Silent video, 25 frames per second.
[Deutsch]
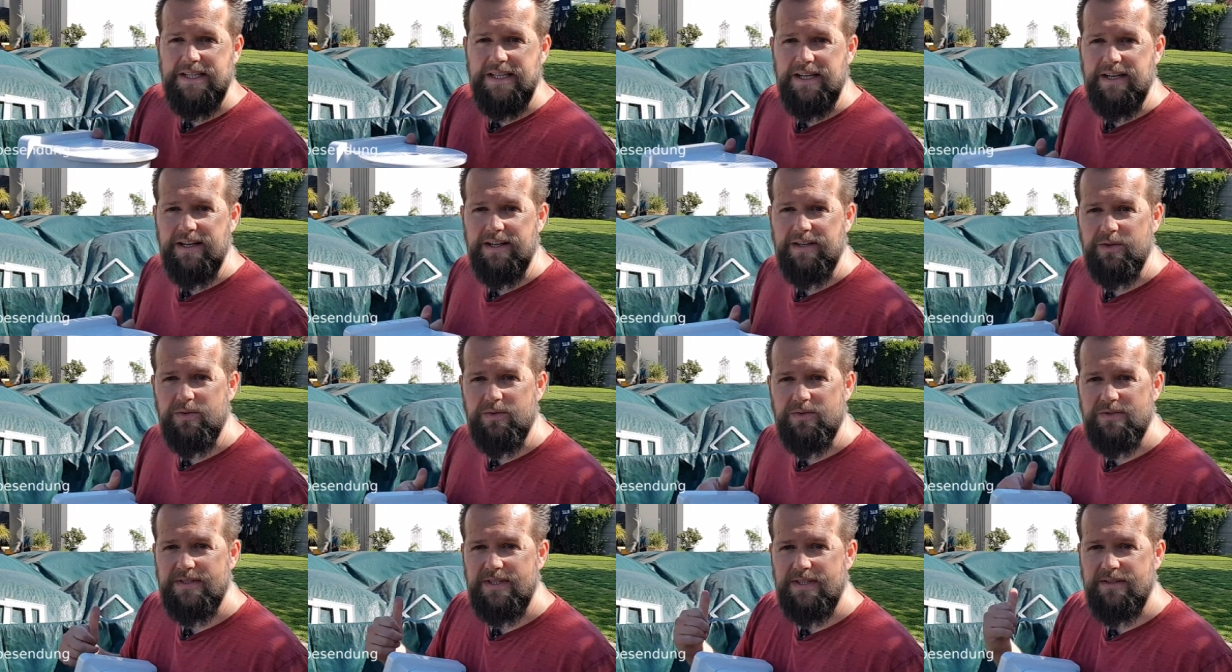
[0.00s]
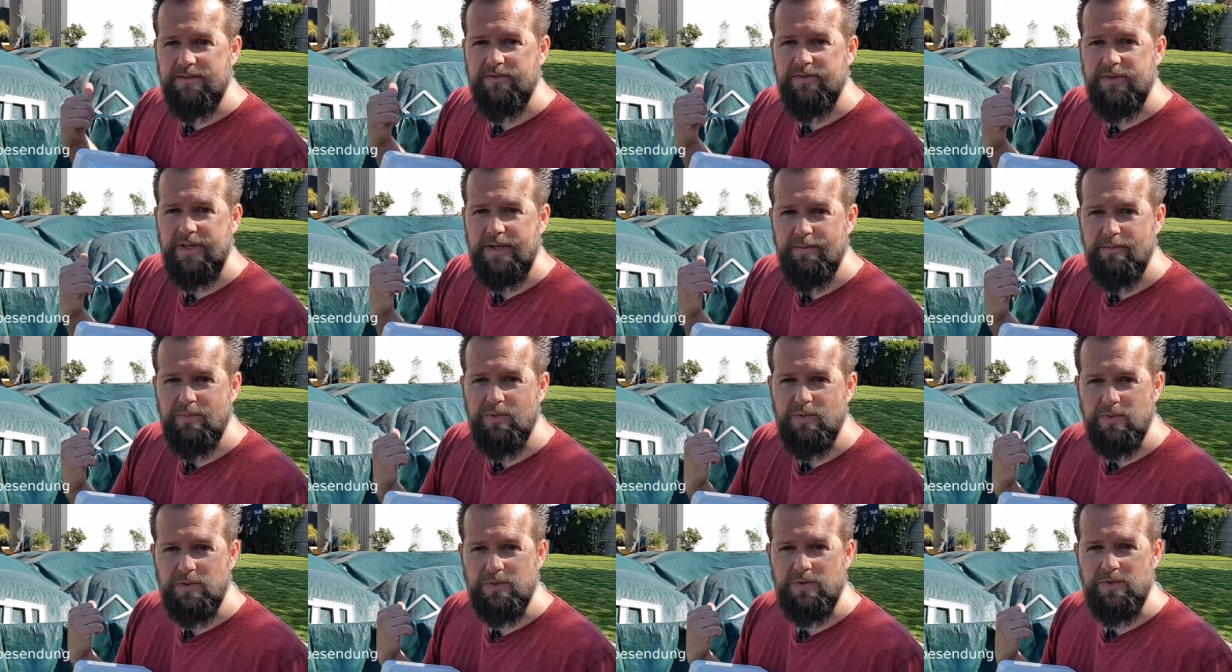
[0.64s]
an unseren
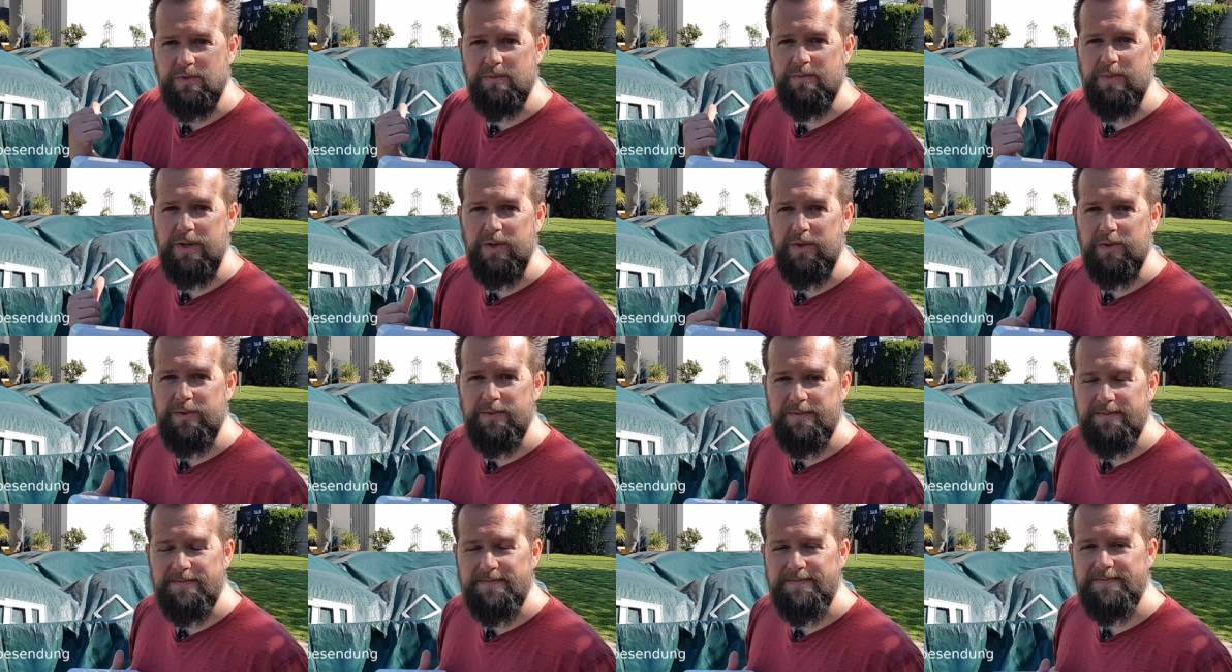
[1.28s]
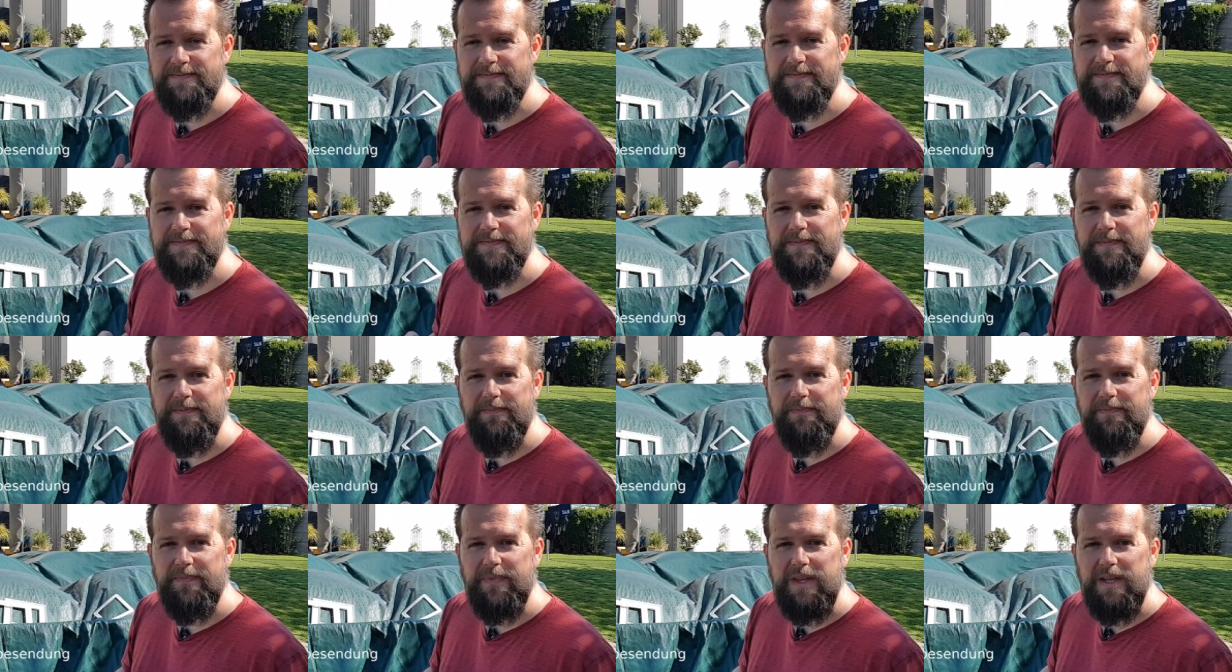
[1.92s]
Framepool zu bauen
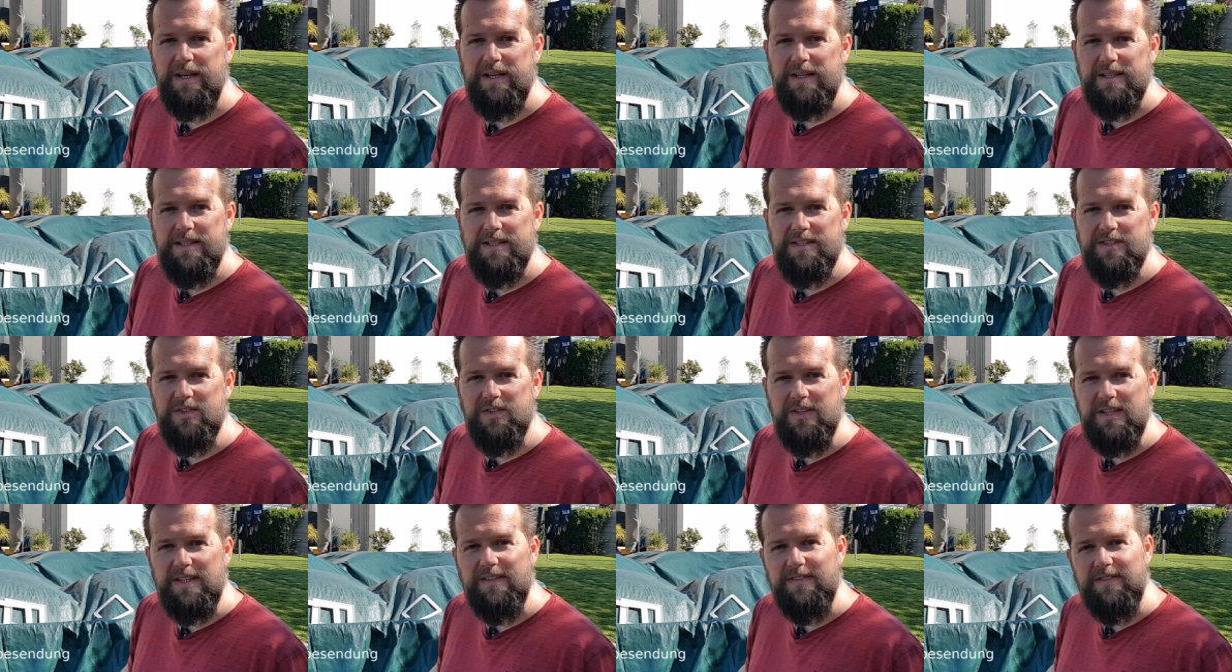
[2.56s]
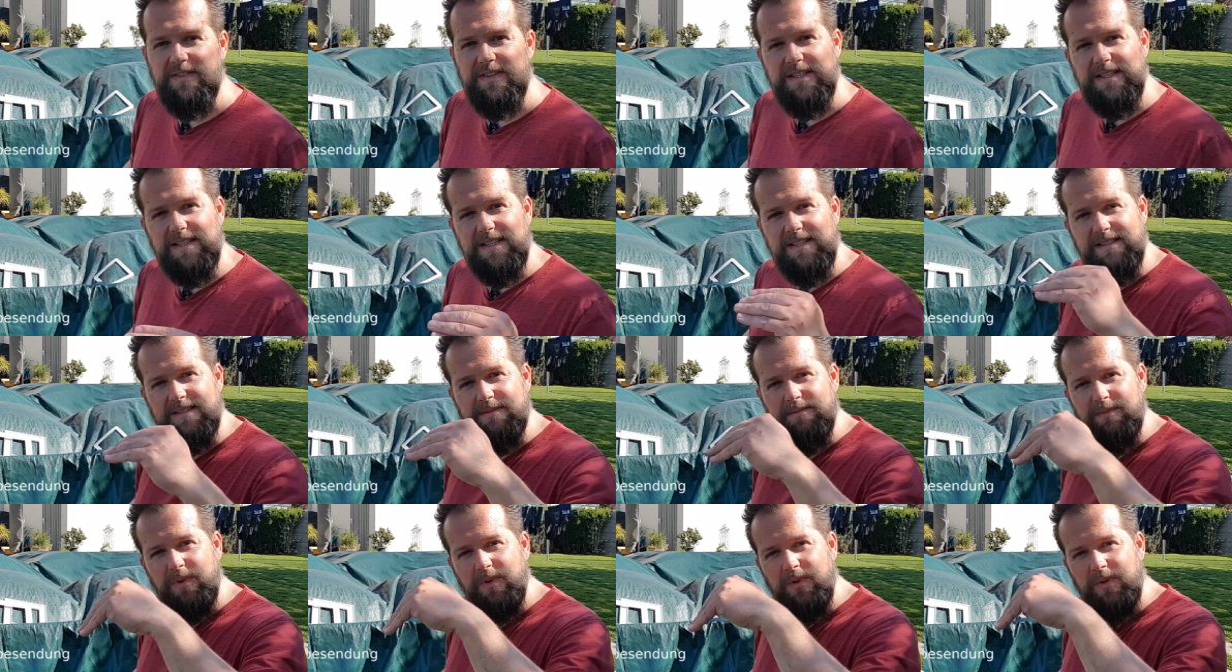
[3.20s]
sodass wir
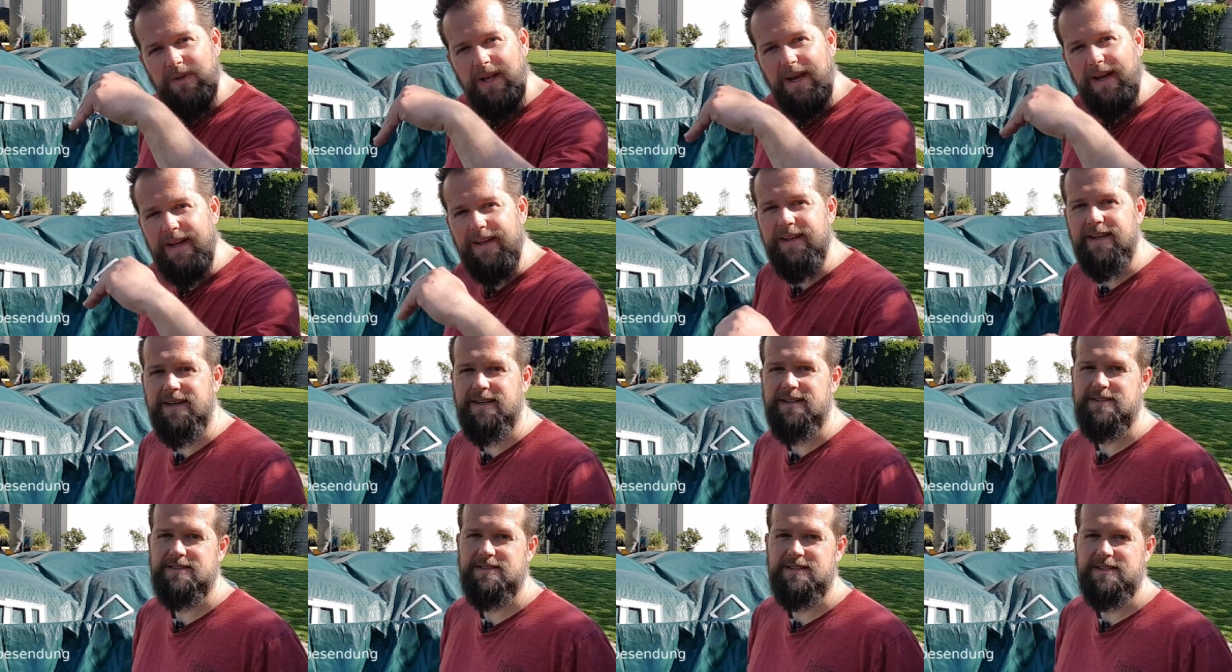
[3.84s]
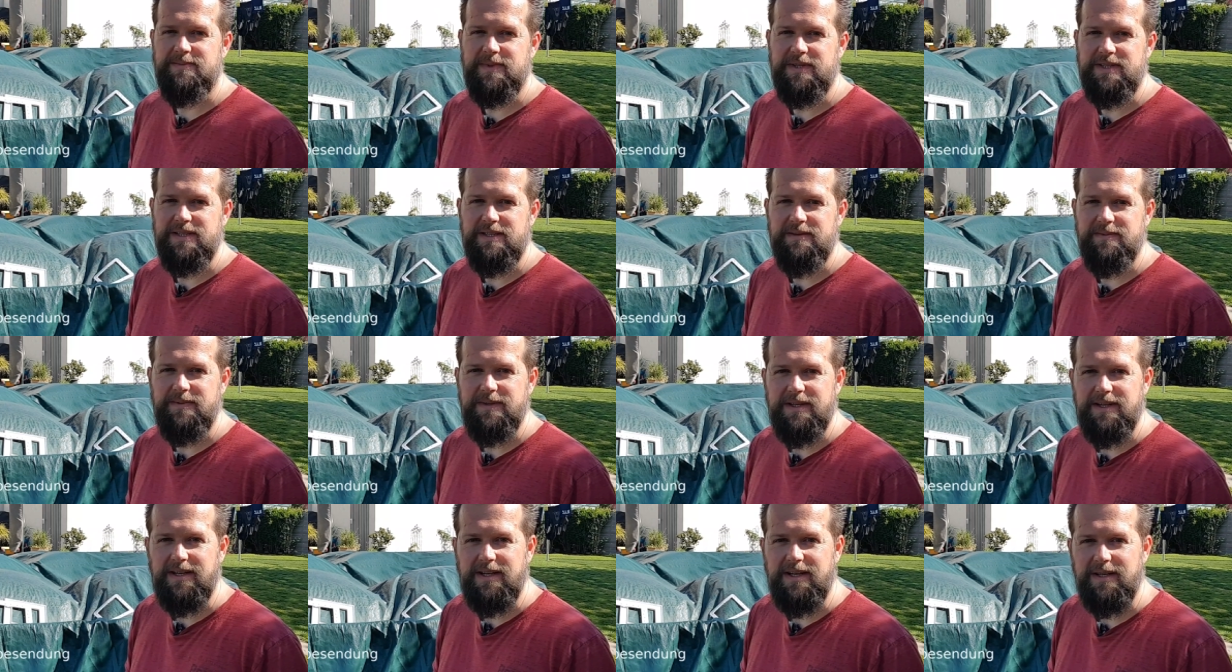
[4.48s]
diesen blöden Einhängeskimmer nicht
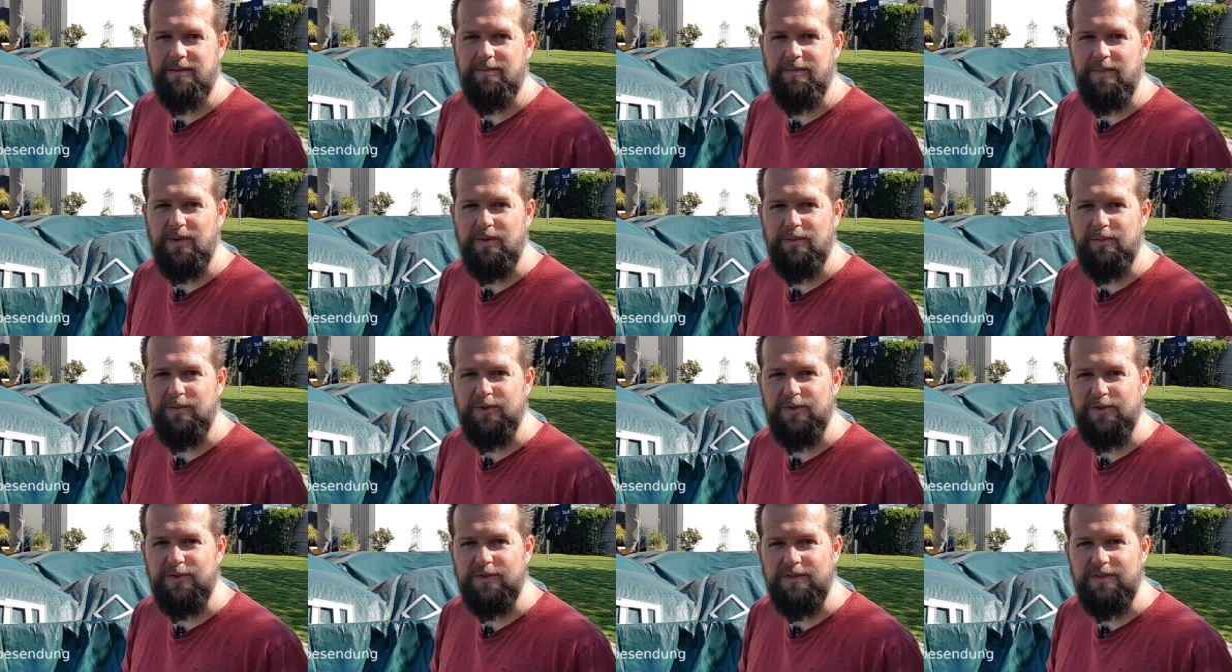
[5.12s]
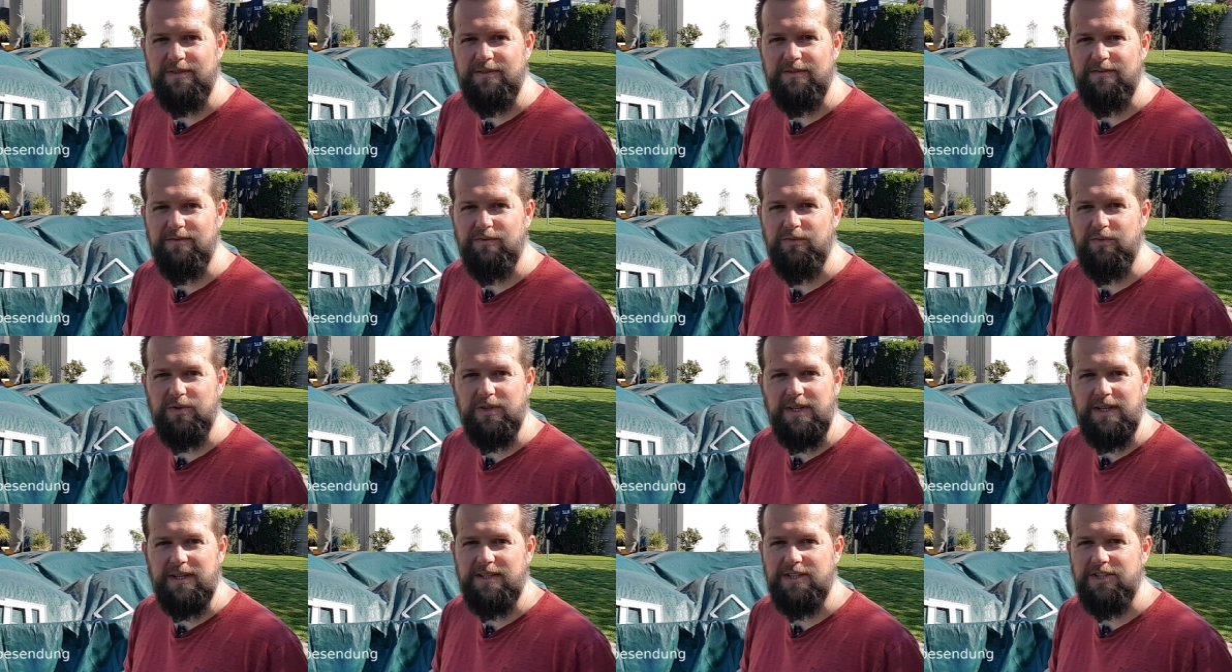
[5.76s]
mehr da reinbauen müssen,
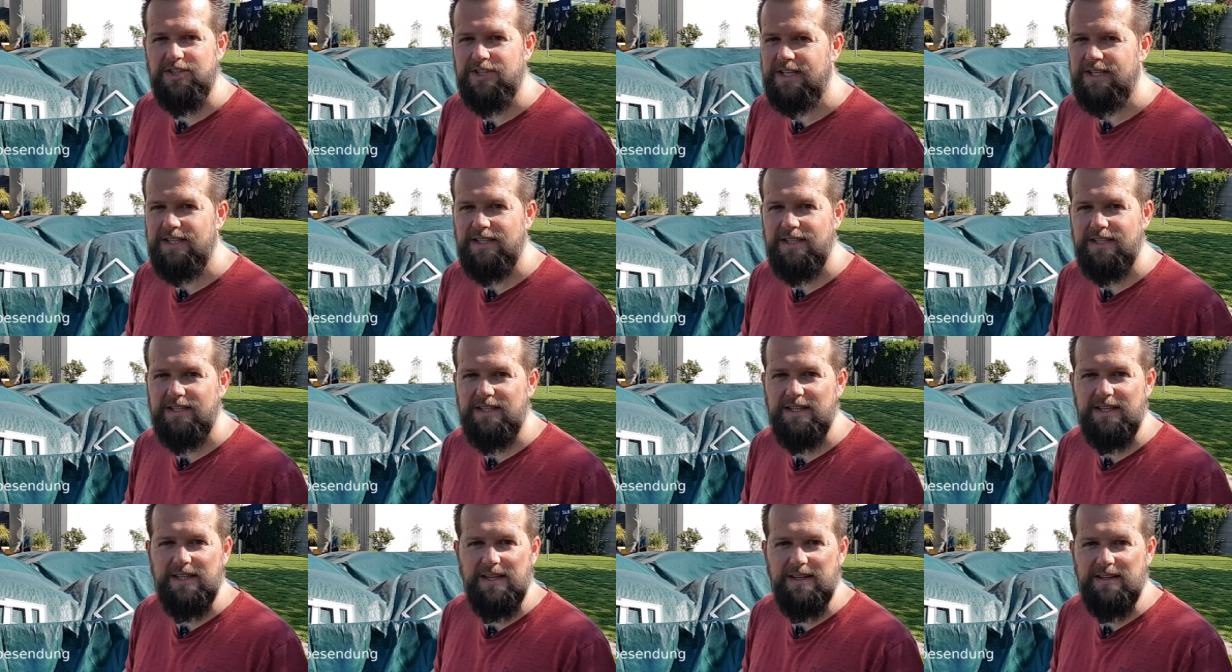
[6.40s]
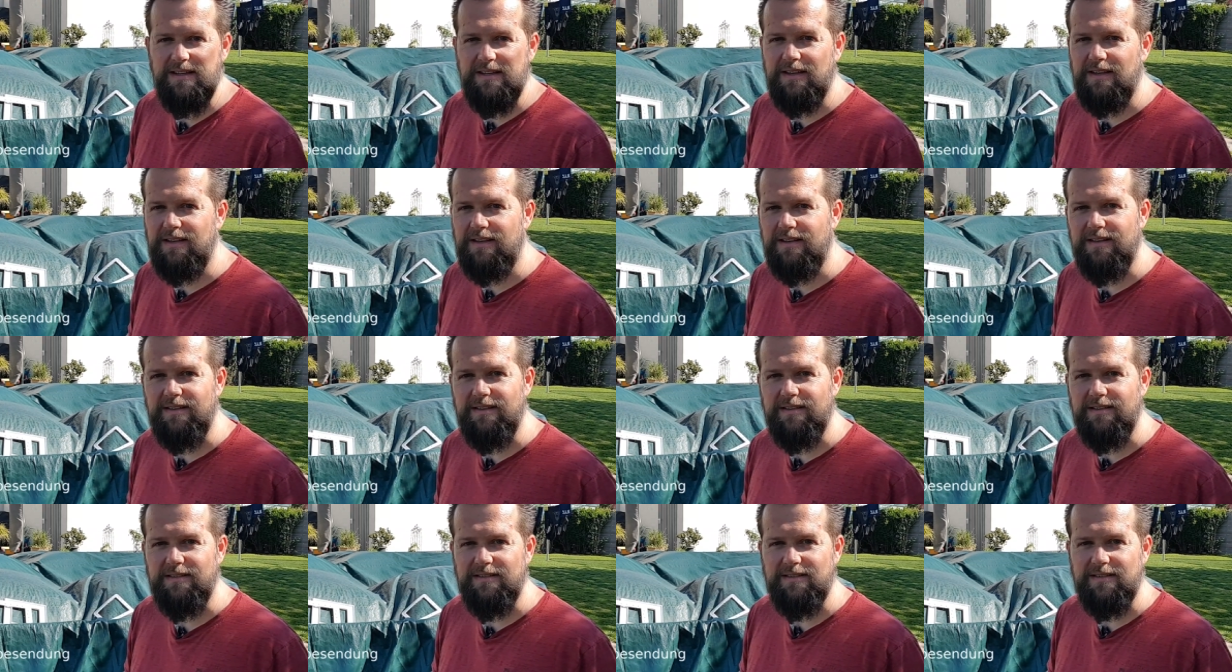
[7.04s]
wo dann ständig die
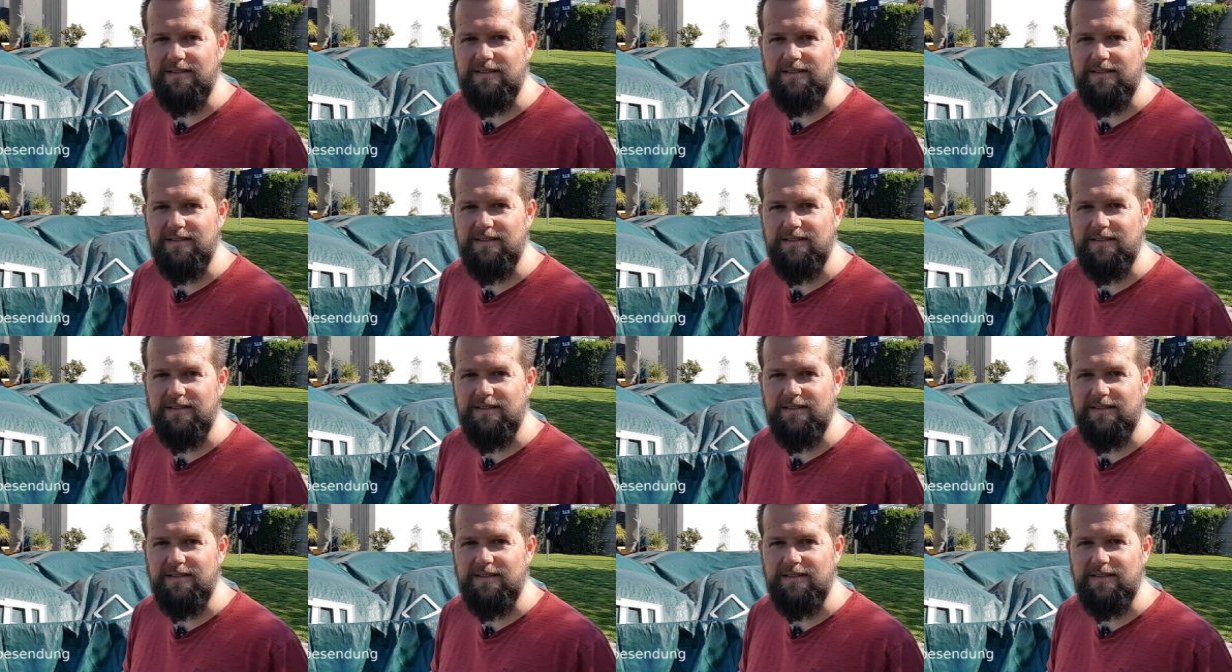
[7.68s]
Kinder